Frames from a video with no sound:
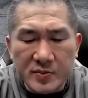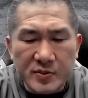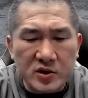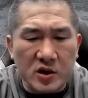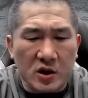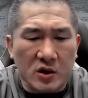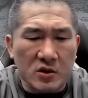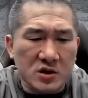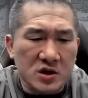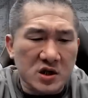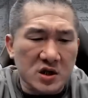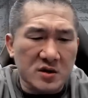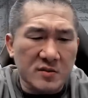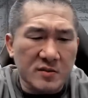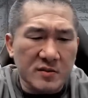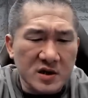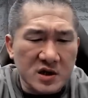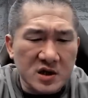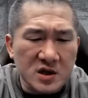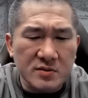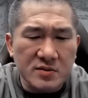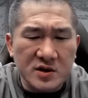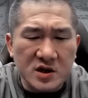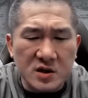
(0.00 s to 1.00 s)
不懂事，你们
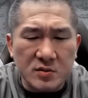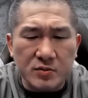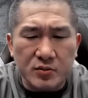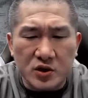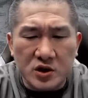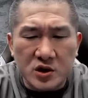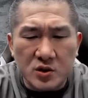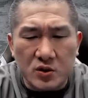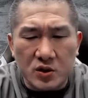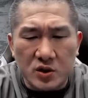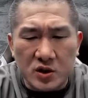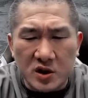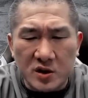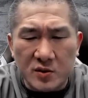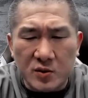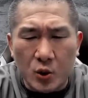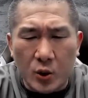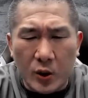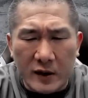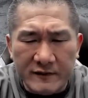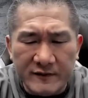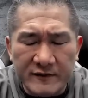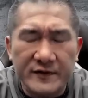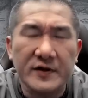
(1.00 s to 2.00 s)
是不是不是我的
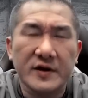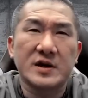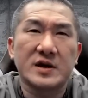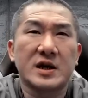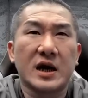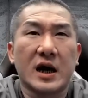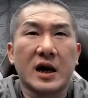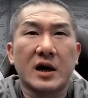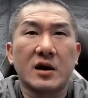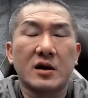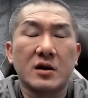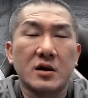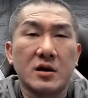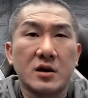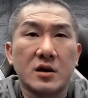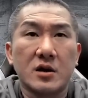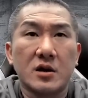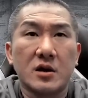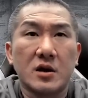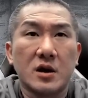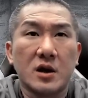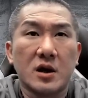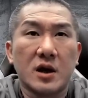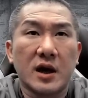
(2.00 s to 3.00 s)
管粉啊？
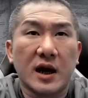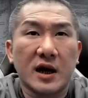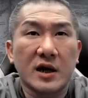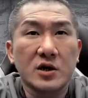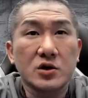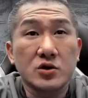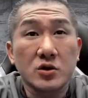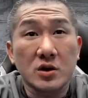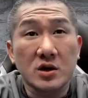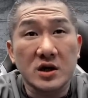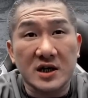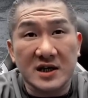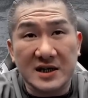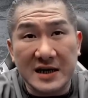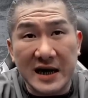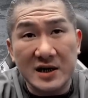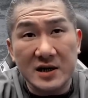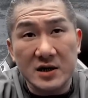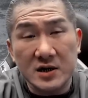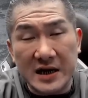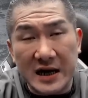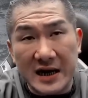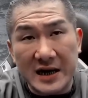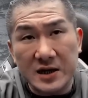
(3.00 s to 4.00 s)
还是说你
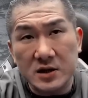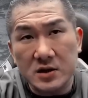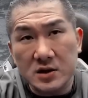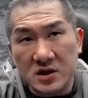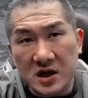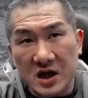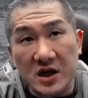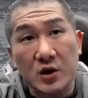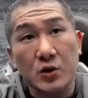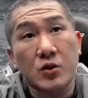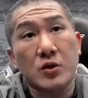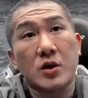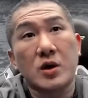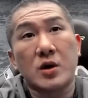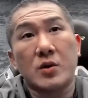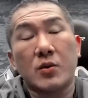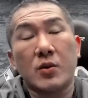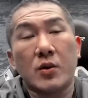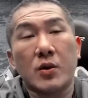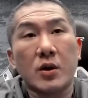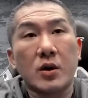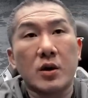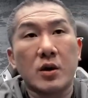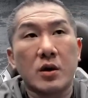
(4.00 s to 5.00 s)
刚刚订阅
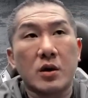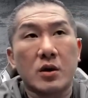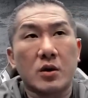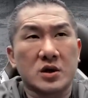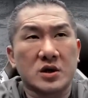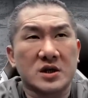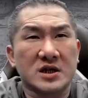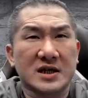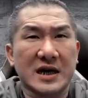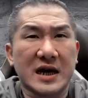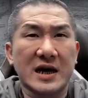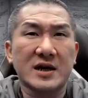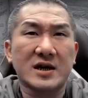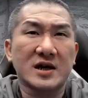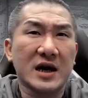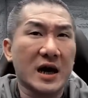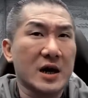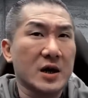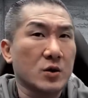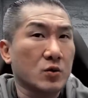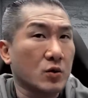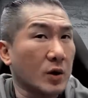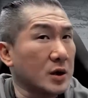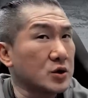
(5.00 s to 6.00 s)
我，或是刚
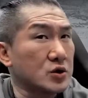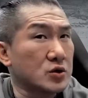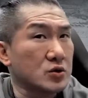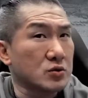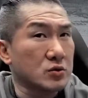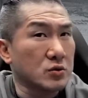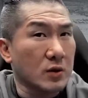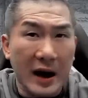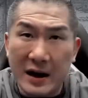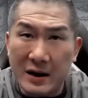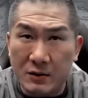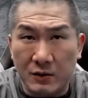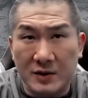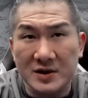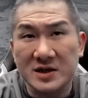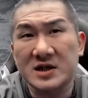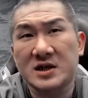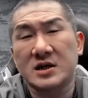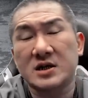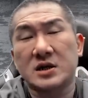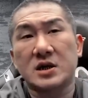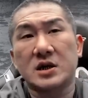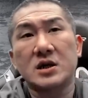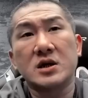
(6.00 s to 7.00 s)
刚关注阿管
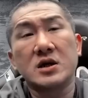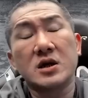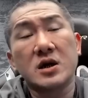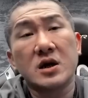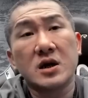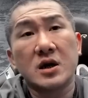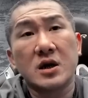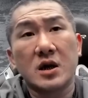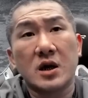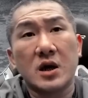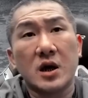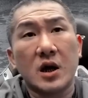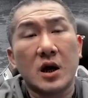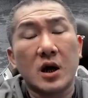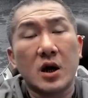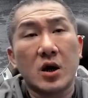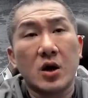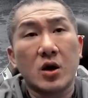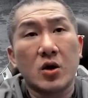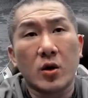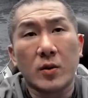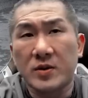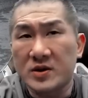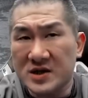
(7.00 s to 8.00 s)
这个人？
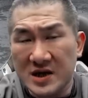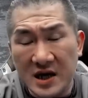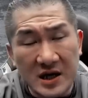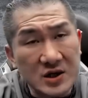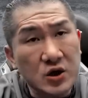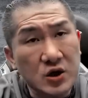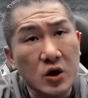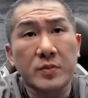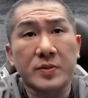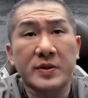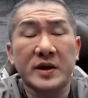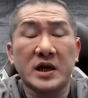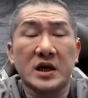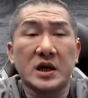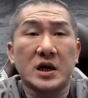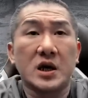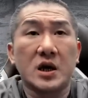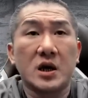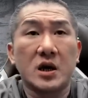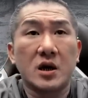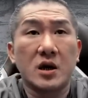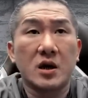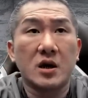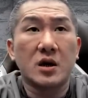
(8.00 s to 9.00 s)
我不是要臭屁，
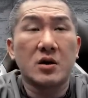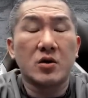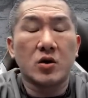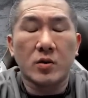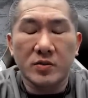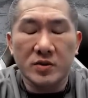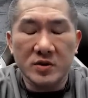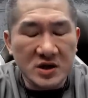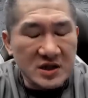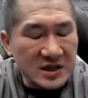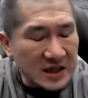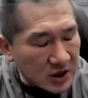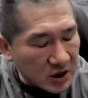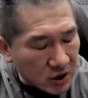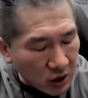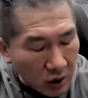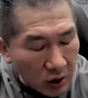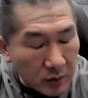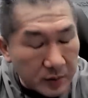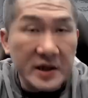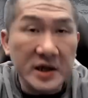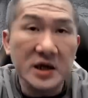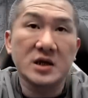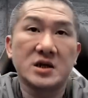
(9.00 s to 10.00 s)
我不是在
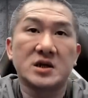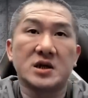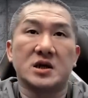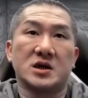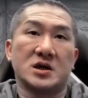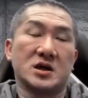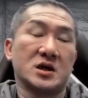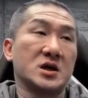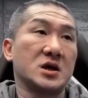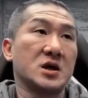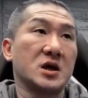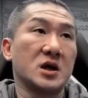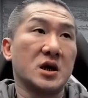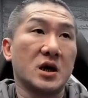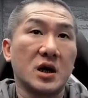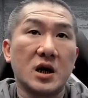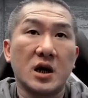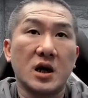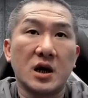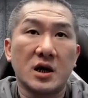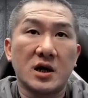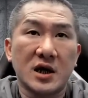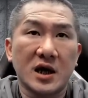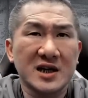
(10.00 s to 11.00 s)
臭屁，真的，
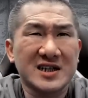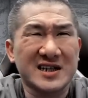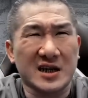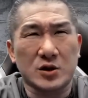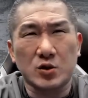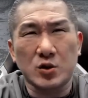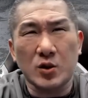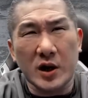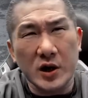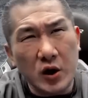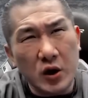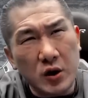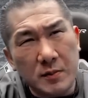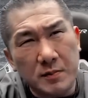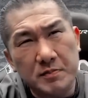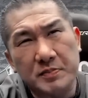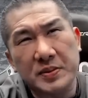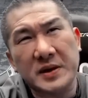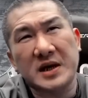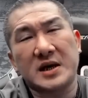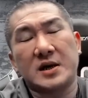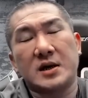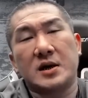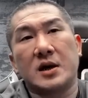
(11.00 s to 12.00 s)
他讲出来又很
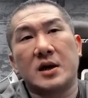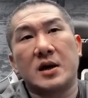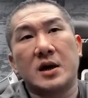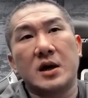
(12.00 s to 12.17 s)
屁。